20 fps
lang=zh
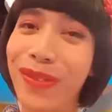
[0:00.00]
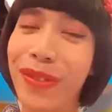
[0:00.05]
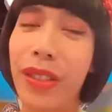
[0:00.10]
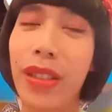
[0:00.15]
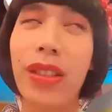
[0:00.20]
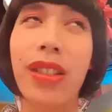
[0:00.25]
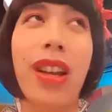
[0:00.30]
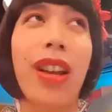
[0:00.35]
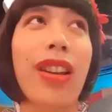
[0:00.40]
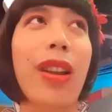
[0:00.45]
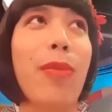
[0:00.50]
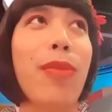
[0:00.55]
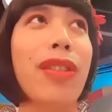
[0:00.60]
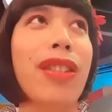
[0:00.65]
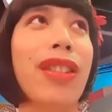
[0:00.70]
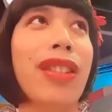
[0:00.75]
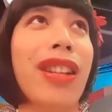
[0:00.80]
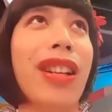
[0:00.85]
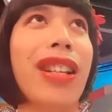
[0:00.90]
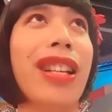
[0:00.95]
嗯，这好像不
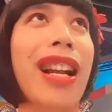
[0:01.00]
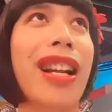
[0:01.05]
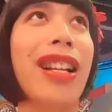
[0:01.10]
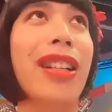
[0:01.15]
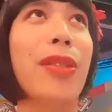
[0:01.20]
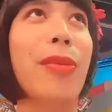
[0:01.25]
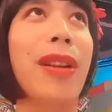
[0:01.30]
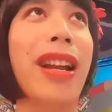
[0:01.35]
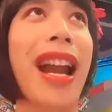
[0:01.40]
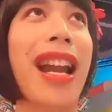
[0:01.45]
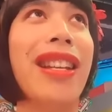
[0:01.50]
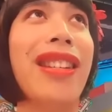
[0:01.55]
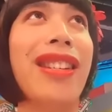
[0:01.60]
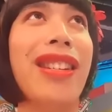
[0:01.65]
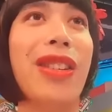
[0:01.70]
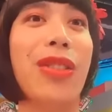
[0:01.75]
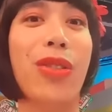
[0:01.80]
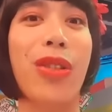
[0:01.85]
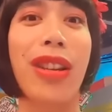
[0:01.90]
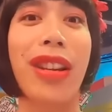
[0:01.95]
值得这样这么开心
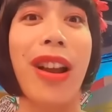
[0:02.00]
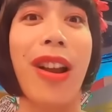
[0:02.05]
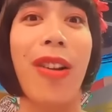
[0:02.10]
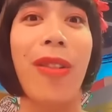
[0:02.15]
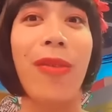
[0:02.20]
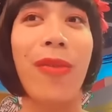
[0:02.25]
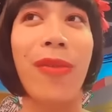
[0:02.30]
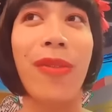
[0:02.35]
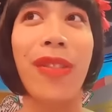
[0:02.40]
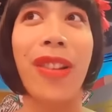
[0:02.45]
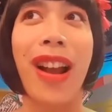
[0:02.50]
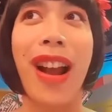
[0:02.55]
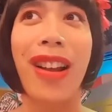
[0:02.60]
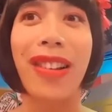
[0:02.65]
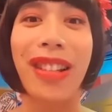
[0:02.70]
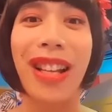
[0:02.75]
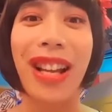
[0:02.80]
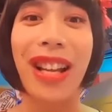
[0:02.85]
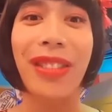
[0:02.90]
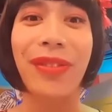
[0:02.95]
的炫耀。好
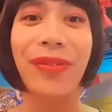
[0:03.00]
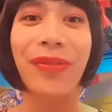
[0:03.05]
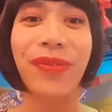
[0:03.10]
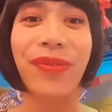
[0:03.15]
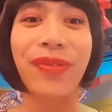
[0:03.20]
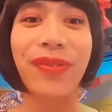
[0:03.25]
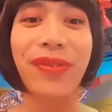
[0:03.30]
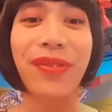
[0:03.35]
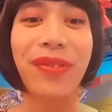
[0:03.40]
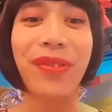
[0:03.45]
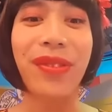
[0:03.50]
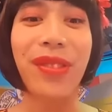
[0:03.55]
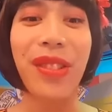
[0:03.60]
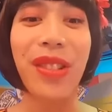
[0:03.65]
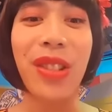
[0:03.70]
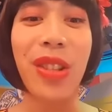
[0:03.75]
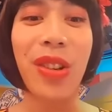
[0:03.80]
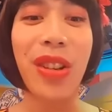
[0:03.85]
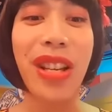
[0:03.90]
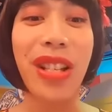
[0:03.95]
的，
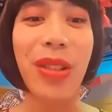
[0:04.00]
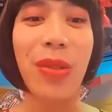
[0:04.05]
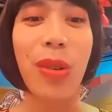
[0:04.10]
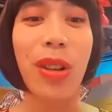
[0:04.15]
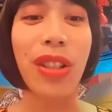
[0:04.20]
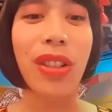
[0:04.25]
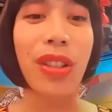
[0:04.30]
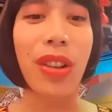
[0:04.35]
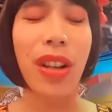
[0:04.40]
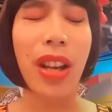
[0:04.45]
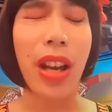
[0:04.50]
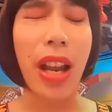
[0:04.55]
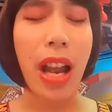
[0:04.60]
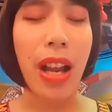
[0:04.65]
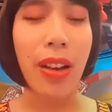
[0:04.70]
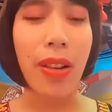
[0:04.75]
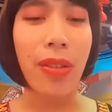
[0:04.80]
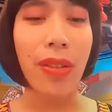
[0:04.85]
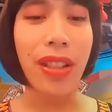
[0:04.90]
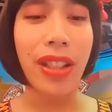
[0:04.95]
重点是我瘦了两
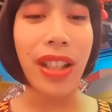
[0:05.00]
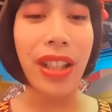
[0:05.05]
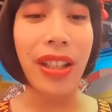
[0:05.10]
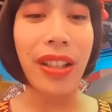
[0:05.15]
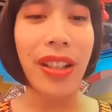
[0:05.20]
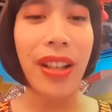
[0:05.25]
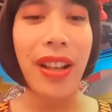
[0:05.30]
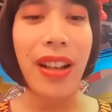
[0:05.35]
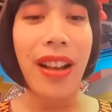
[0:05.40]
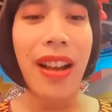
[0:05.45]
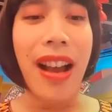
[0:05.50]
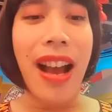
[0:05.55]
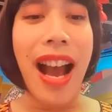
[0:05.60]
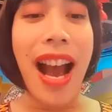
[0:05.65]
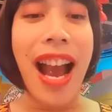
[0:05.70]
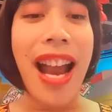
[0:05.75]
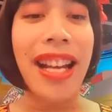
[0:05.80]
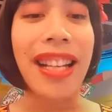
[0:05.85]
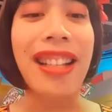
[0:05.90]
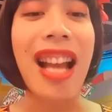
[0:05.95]
公斤。
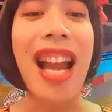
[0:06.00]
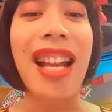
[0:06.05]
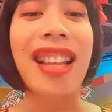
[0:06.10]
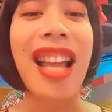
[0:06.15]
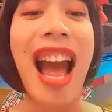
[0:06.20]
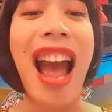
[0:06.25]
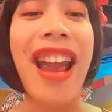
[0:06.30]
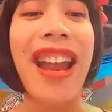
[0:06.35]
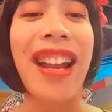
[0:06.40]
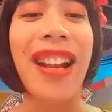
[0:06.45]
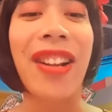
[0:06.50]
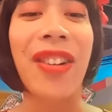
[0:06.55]
嗨，呆呆，